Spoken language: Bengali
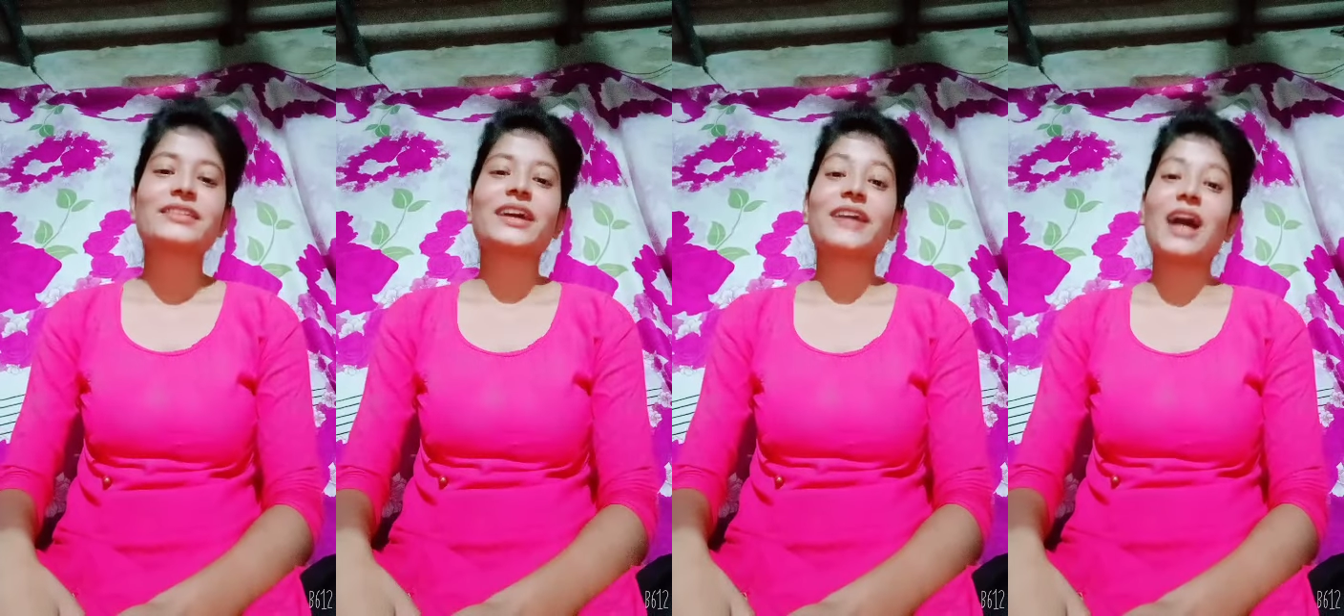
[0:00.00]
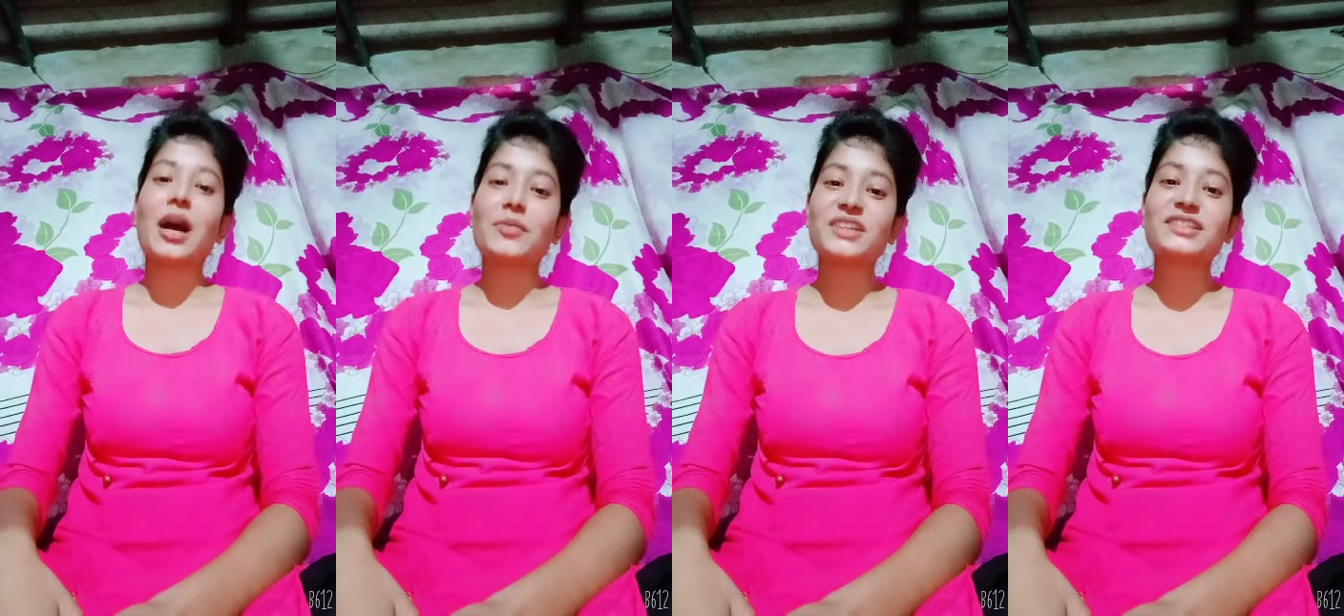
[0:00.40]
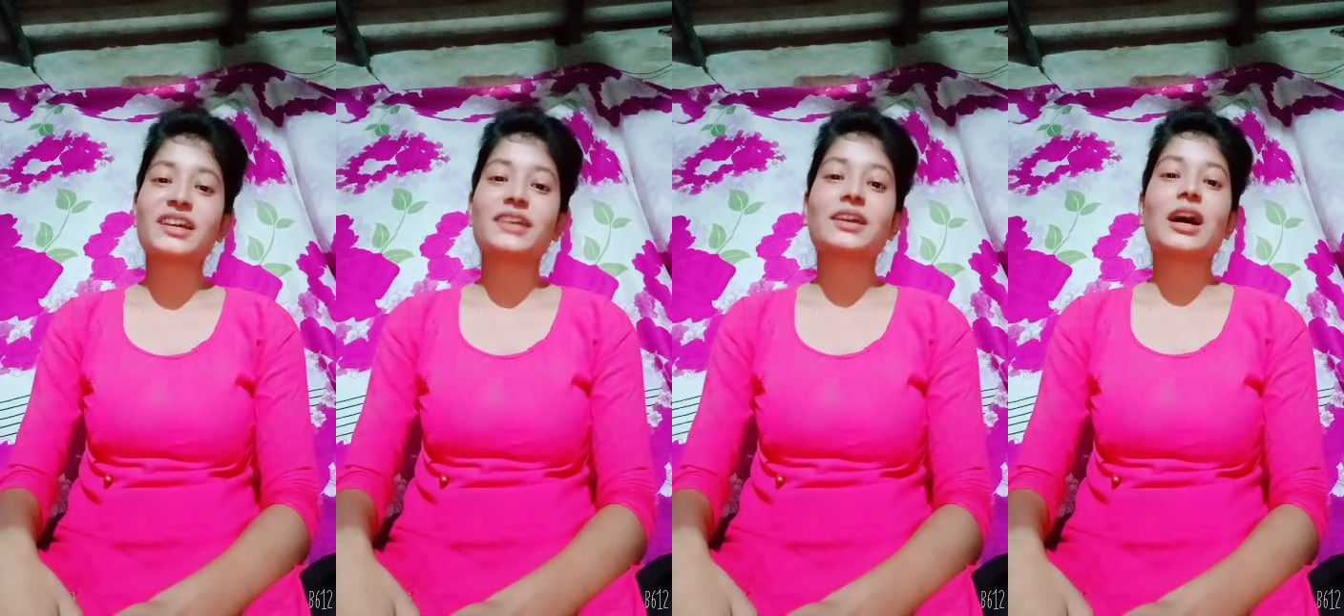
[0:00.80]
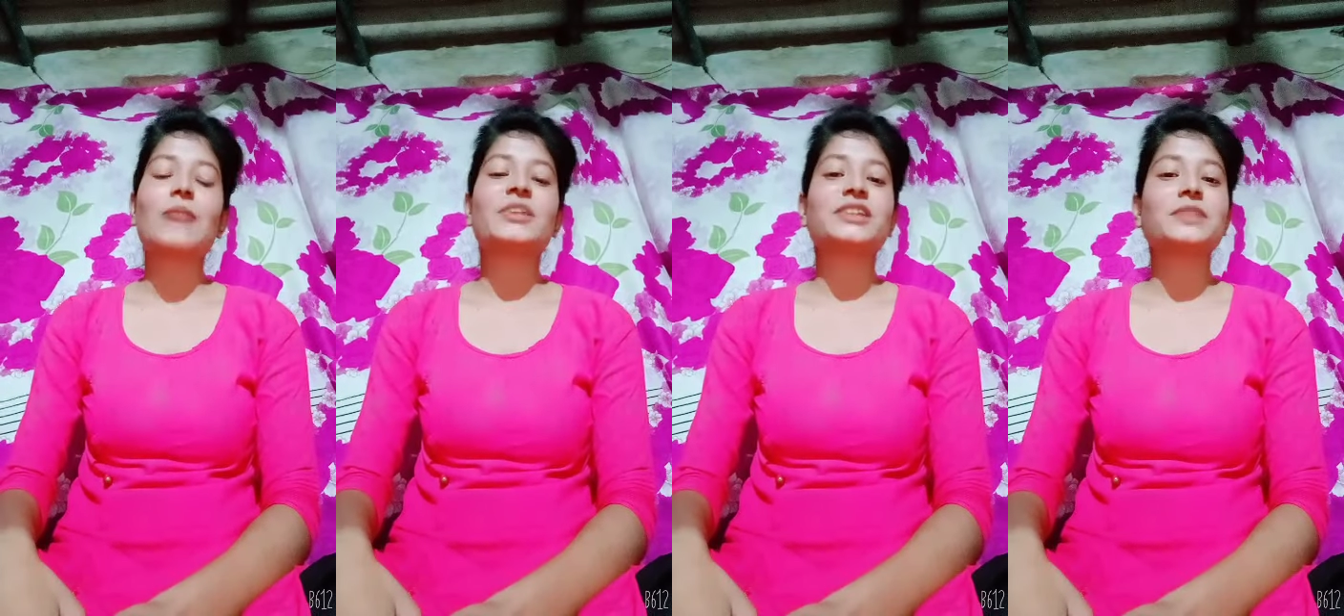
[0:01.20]
তাই আমি চাই
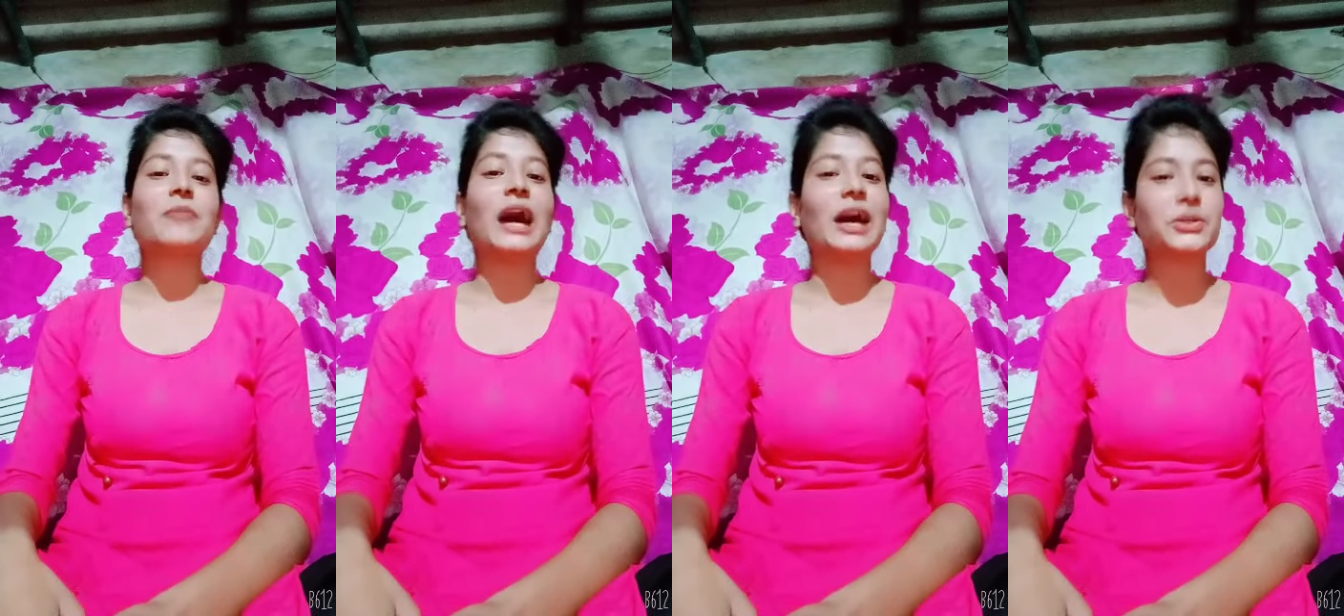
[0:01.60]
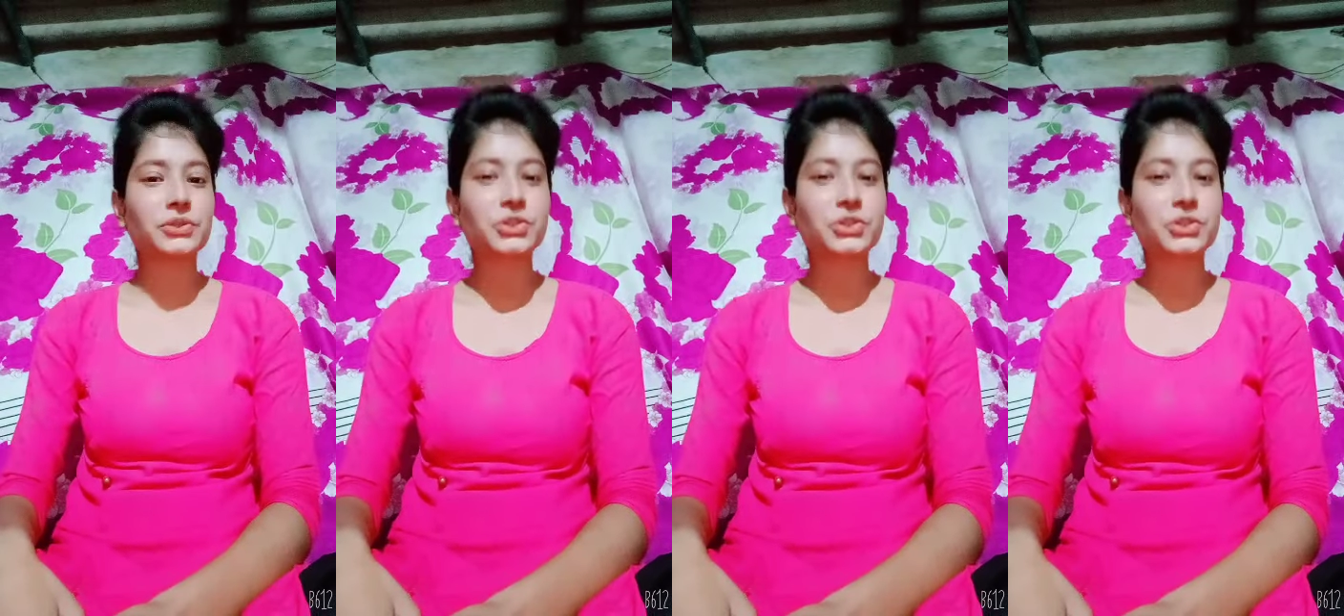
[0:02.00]
আমাদের ভারত